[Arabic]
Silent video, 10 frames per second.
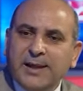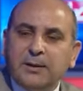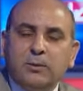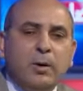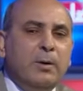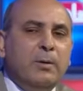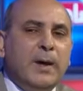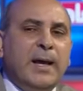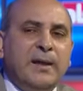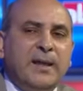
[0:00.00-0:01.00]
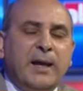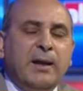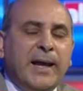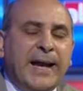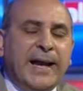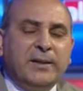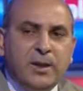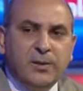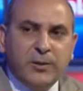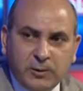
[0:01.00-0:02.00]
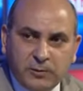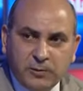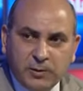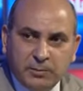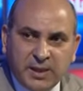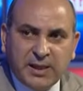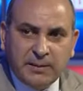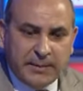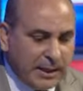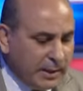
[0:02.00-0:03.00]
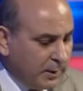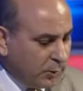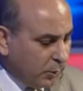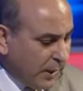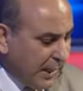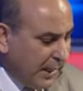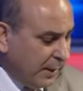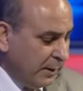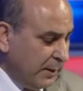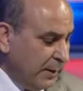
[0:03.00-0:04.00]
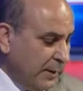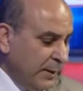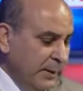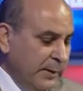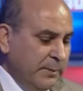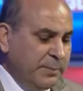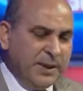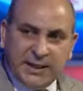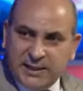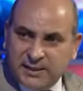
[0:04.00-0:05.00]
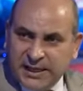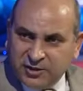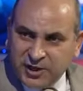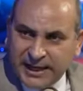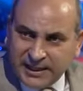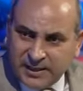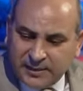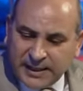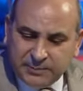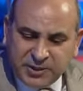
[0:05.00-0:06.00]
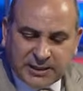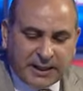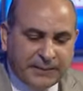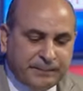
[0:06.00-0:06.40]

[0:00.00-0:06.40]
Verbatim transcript: إذن كل هذا حديث مثل ما يقال مم. بالدارجه حديث غايب شطره